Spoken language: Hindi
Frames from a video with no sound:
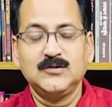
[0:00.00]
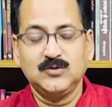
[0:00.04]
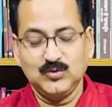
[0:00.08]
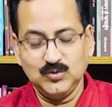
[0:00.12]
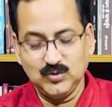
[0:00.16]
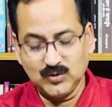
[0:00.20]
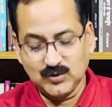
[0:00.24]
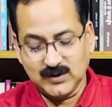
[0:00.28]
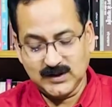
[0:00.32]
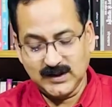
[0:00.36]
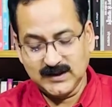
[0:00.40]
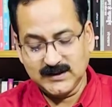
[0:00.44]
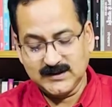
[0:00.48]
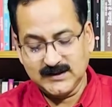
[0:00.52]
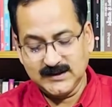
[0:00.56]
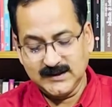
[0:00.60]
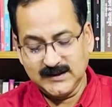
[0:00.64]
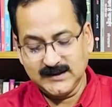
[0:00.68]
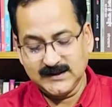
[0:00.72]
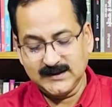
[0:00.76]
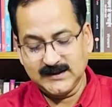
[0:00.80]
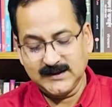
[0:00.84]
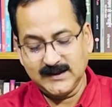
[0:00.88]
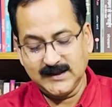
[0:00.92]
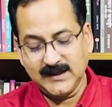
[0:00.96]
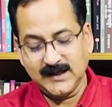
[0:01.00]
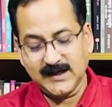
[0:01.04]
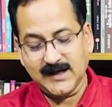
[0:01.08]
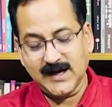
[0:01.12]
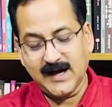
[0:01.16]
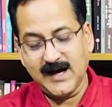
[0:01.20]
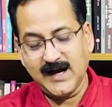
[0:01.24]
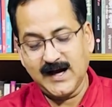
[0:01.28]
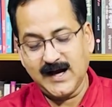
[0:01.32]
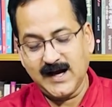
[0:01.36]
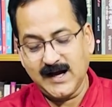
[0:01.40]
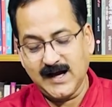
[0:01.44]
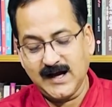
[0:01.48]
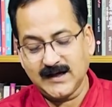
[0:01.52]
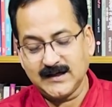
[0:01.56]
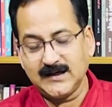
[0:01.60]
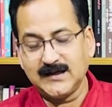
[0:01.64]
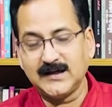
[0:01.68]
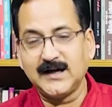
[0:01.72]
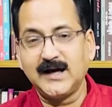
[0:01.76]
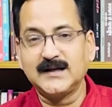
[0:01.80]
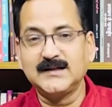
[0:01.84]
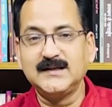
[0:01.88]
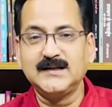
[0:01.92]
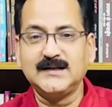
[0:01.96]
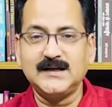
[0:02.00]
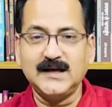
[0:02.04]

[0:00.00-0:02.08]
वो कहते हैं कि अरे कहाँ आग लगा दी